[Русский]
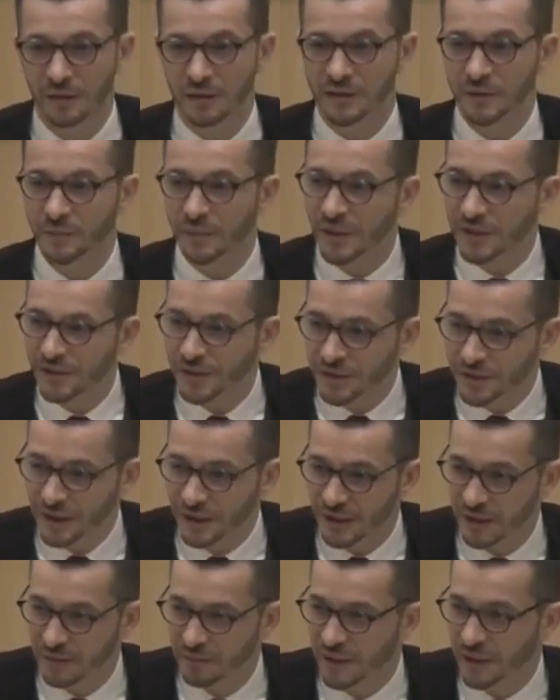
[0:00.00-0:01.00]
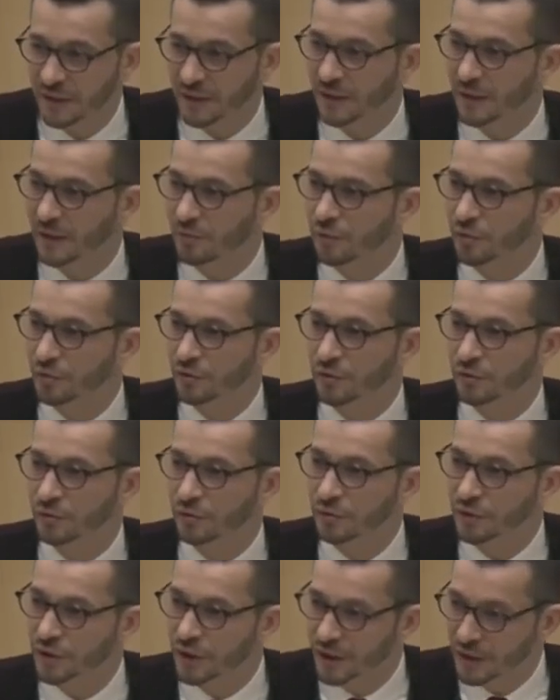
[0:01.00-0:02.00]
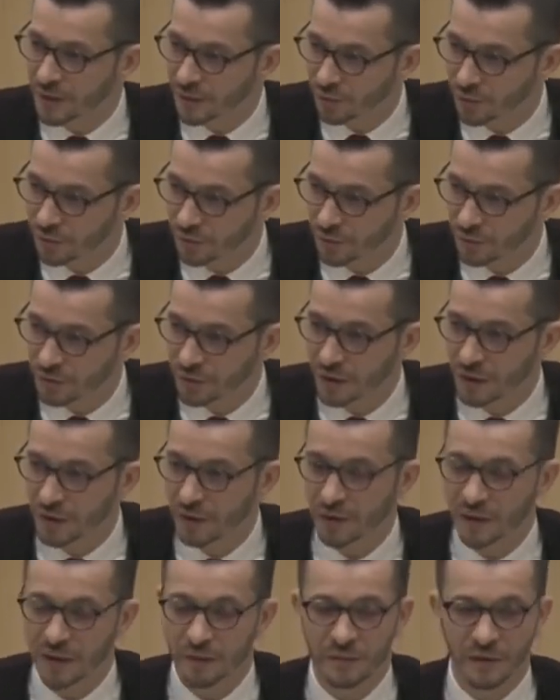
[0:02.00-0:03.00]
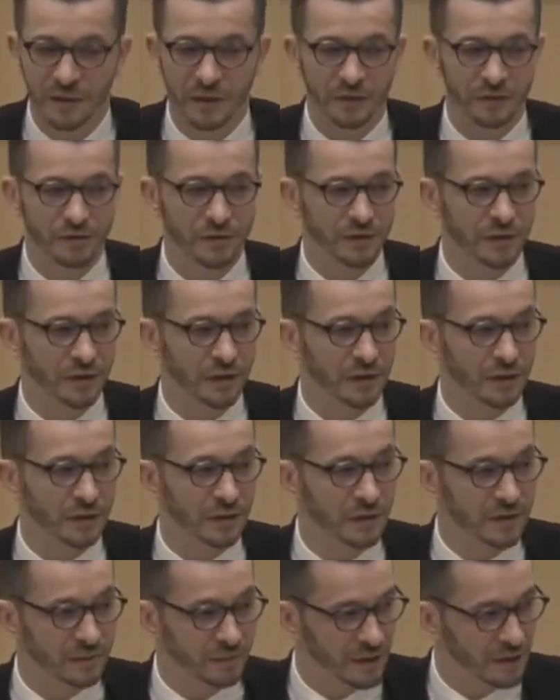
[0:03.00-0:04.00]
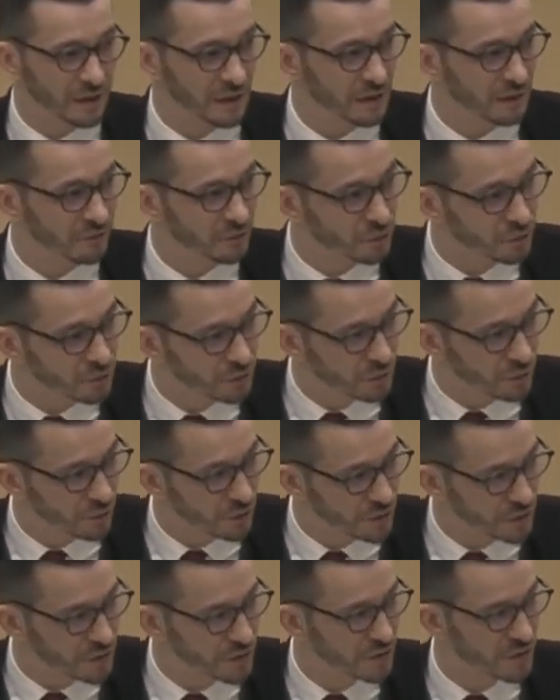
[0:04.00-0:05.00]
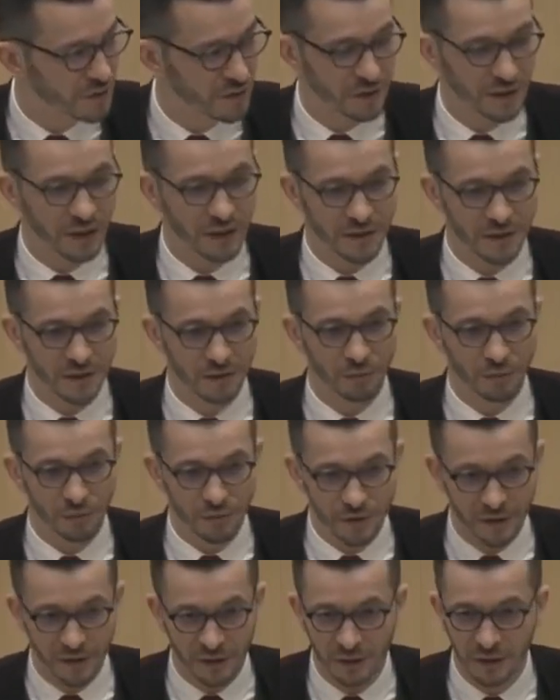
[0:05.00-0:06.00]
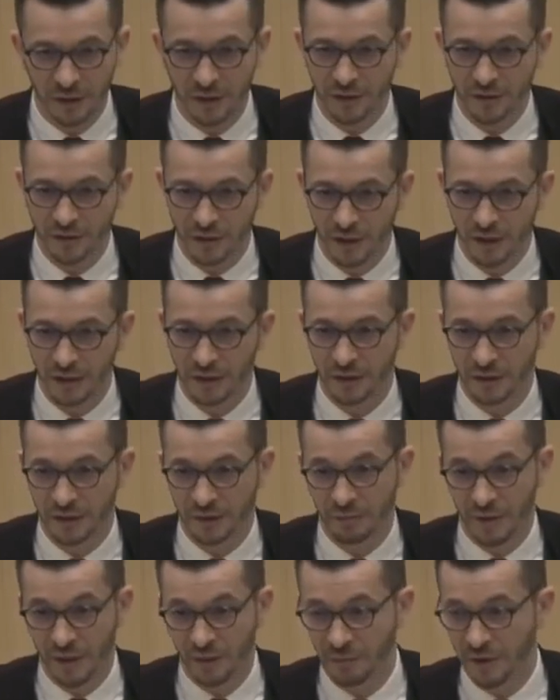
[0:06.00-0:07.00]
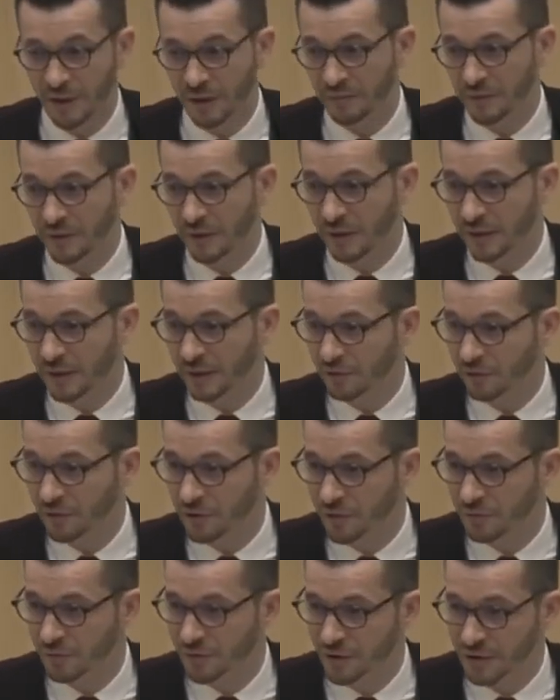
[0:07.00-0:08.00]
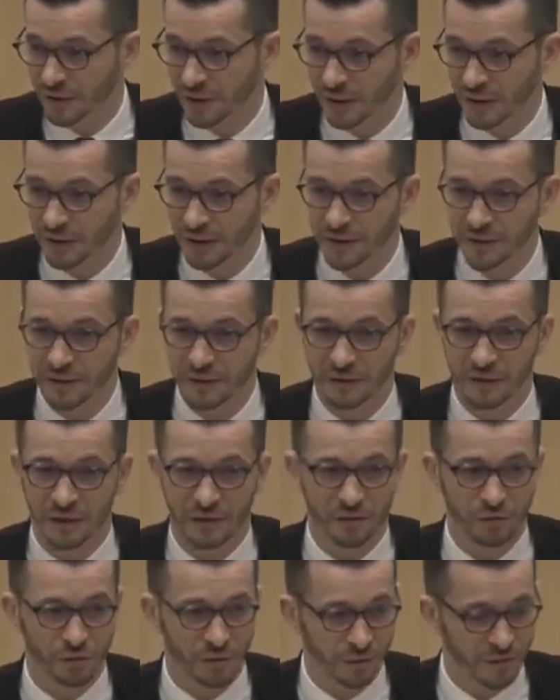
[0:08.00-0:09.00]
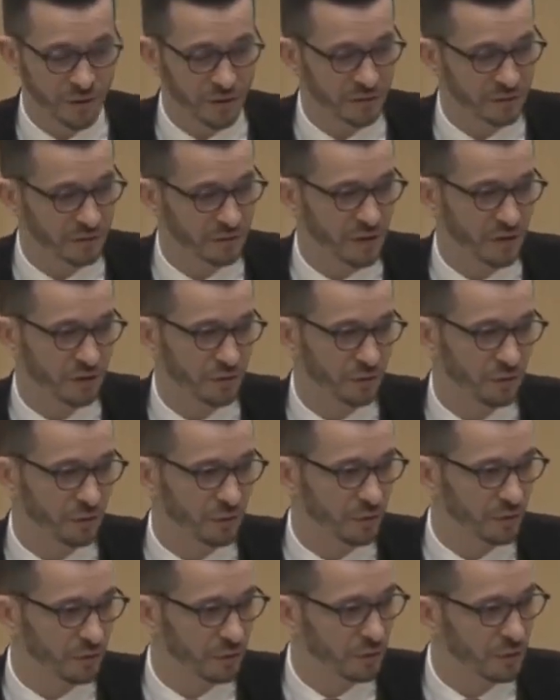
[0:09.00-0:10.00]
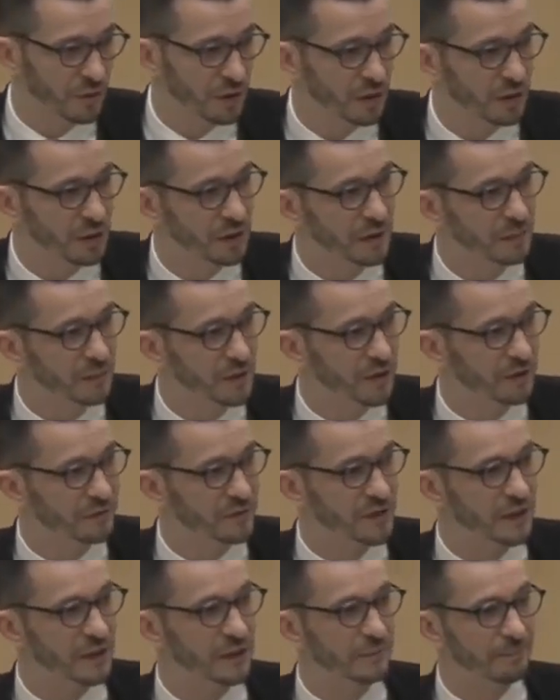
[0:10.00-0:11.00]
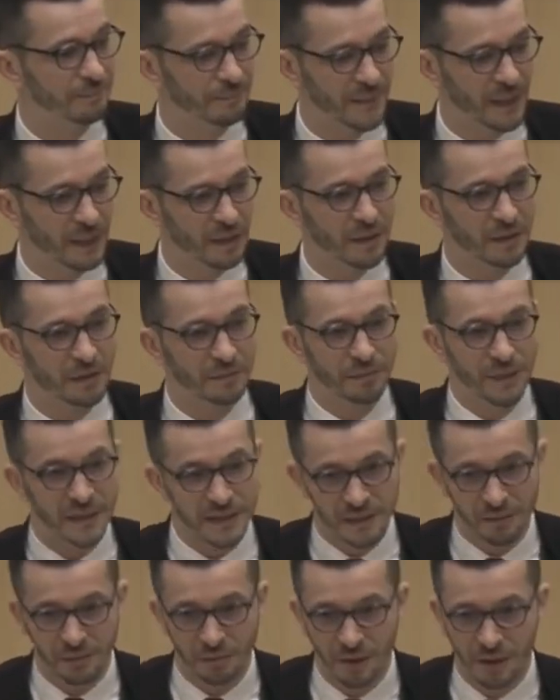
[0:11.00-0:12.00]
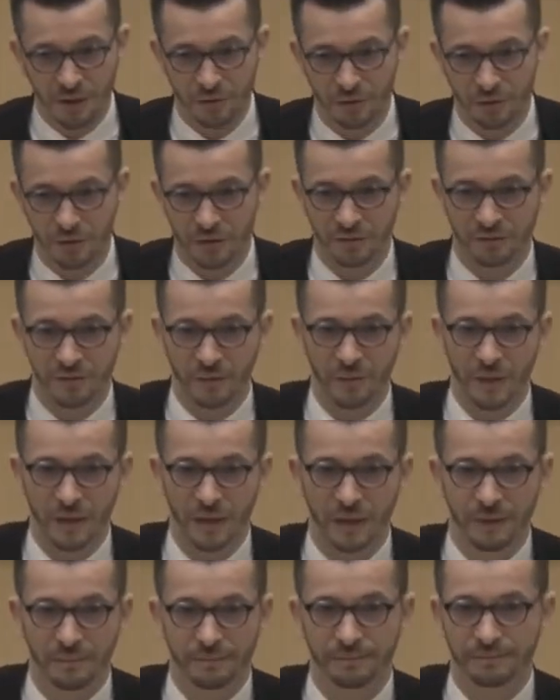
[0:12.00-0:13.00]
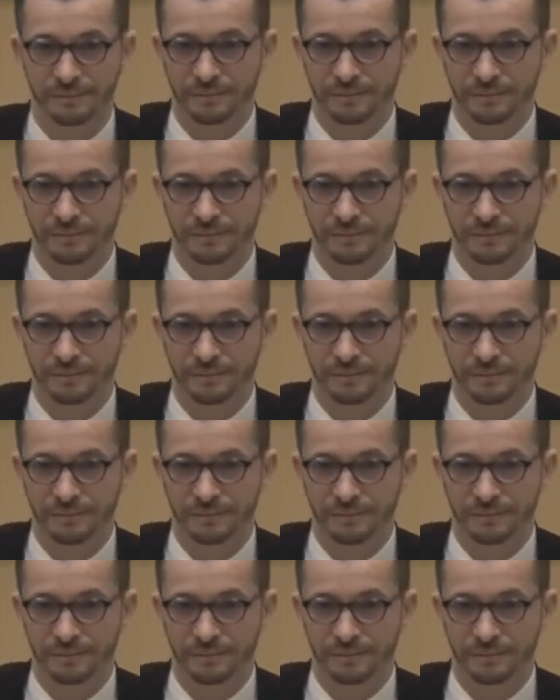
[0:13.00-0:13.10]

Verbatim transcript: Запретительные меры работать уже не будут. И мы должны, несмотря на всю сложность, найти пути решения этой проблемы для того, чтобы сохранить наше общество, нашу культуру и мир в целом. Спасибо большое за внимание.